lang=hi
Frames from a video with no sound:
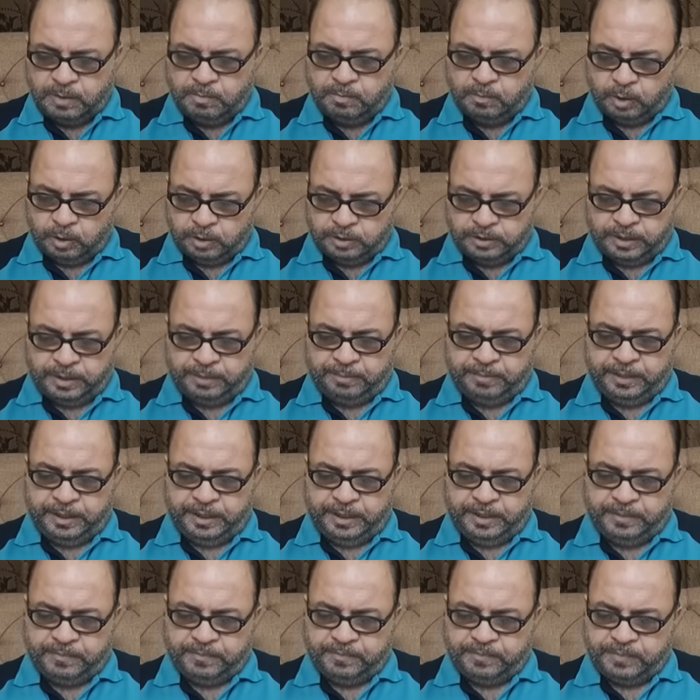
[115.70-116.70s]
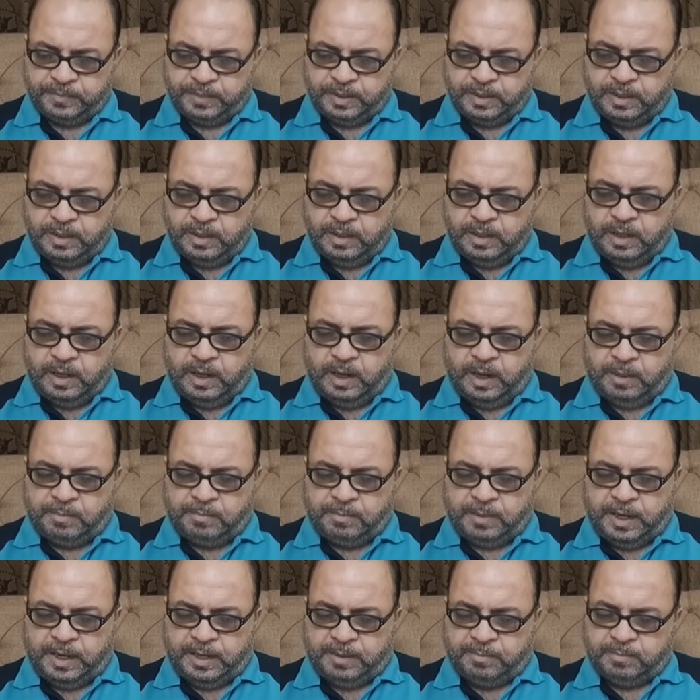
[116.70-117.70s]
मोहतरम हैं
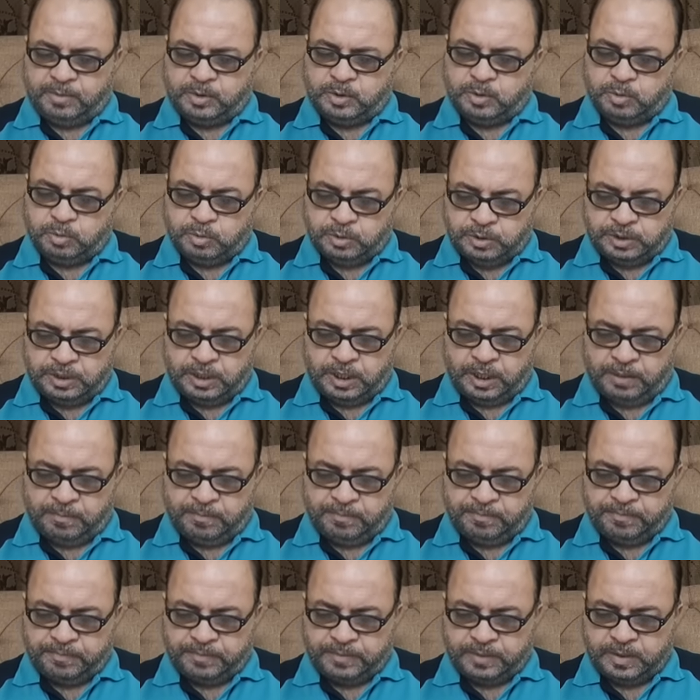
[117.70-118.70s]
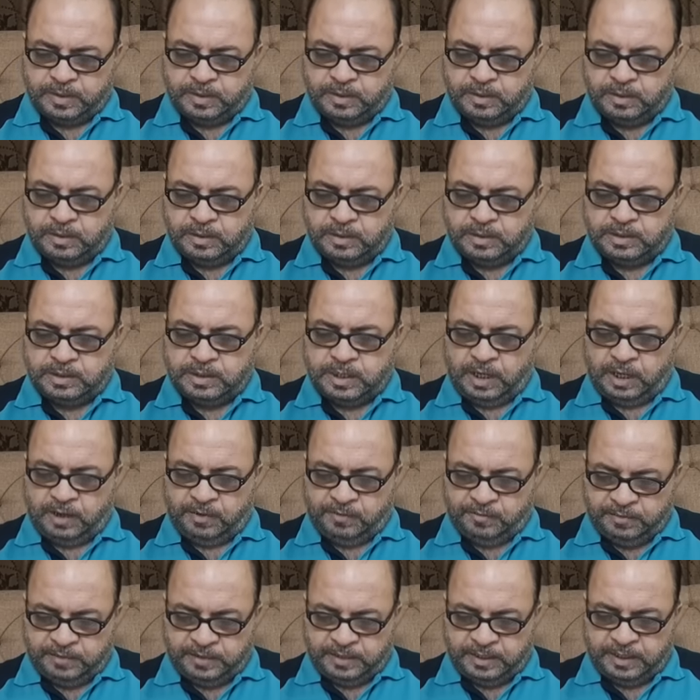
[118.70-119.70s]
अमार मसूद साहब
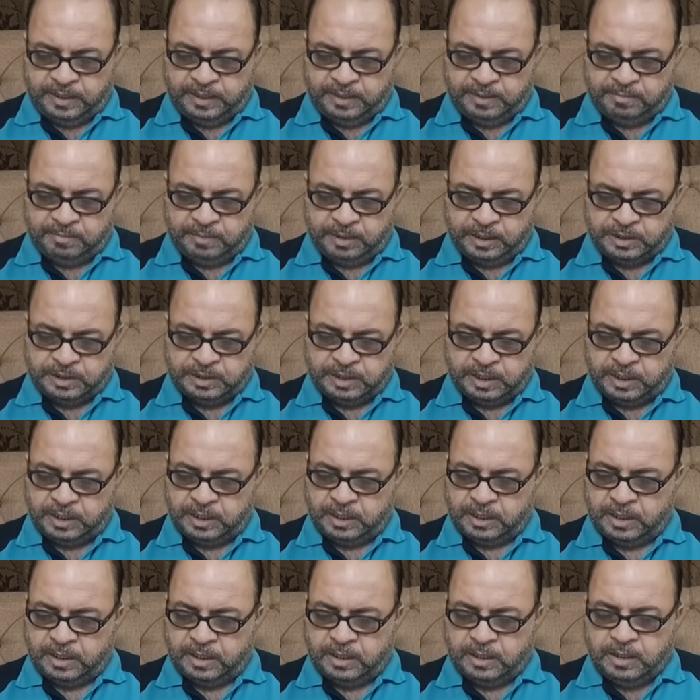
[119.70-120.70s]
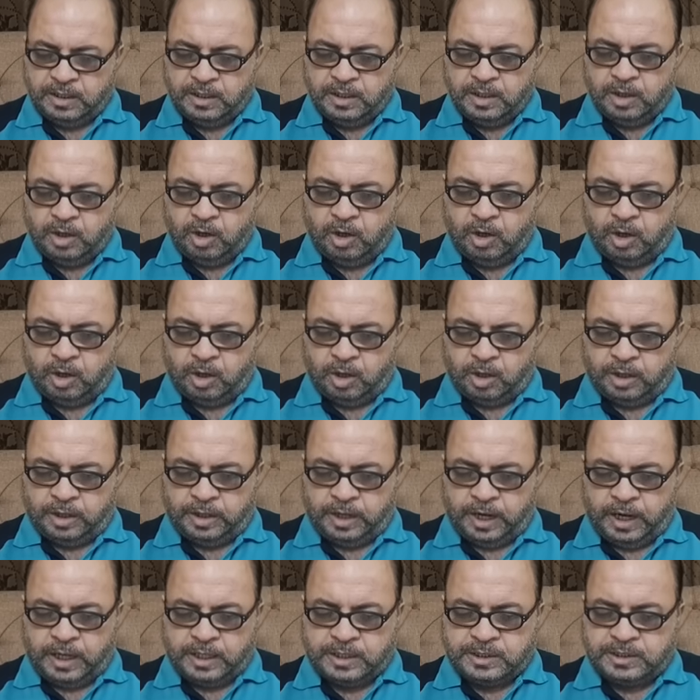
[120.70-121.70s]
सहाफ़ी हैं माशाल्लाह
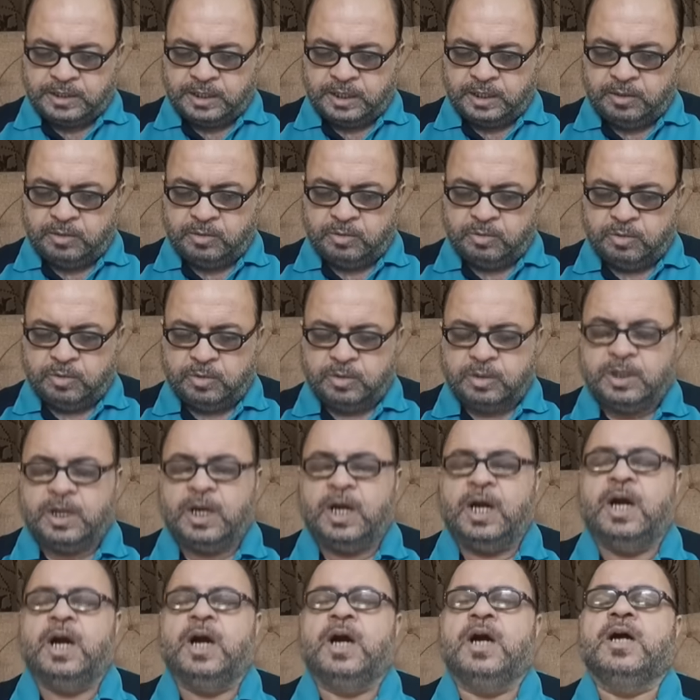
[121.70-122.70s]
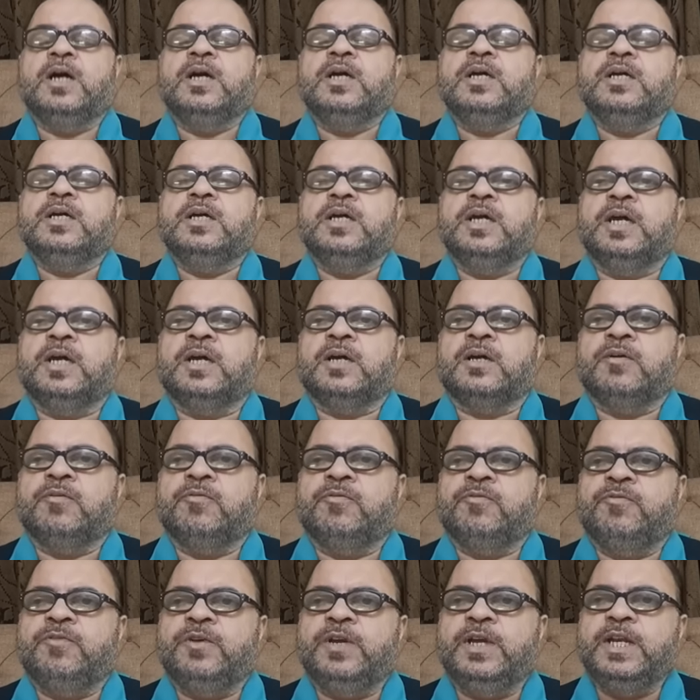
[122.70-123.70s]
और आजकल उनका एक
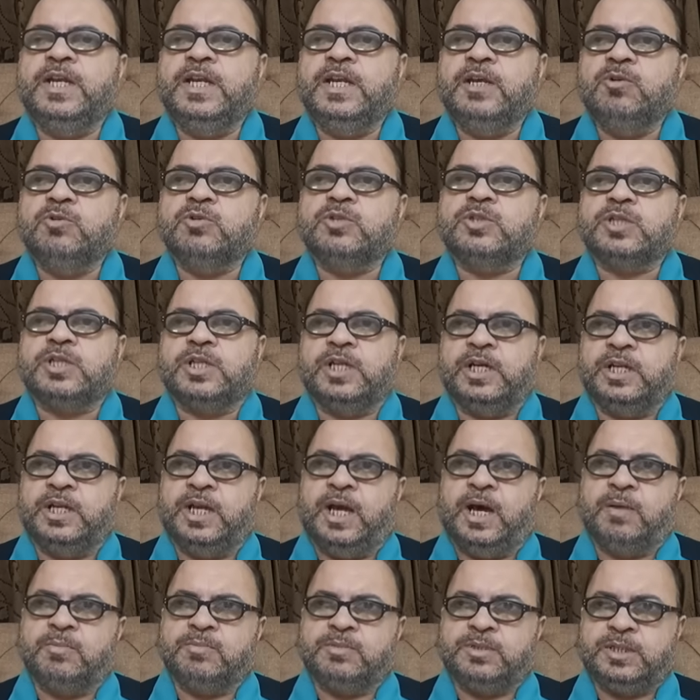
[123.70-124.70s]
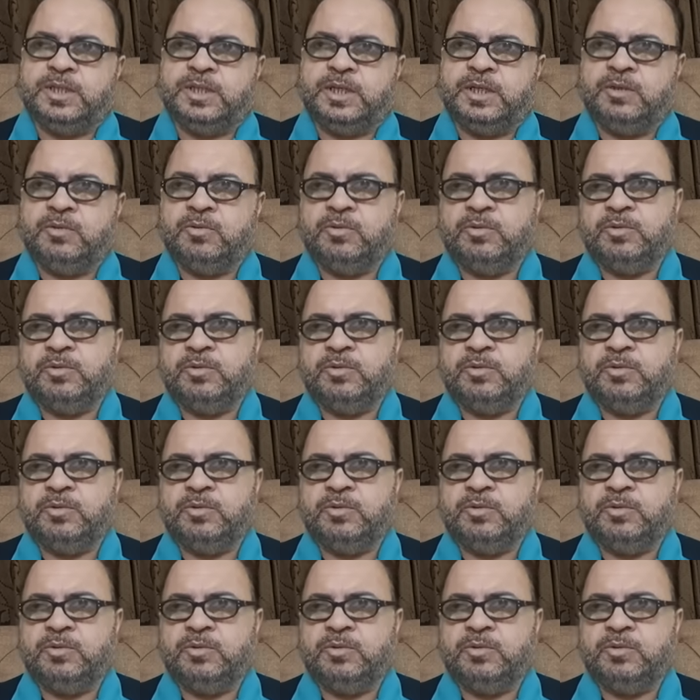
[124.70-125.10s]
वी न्यूज़ के नाम से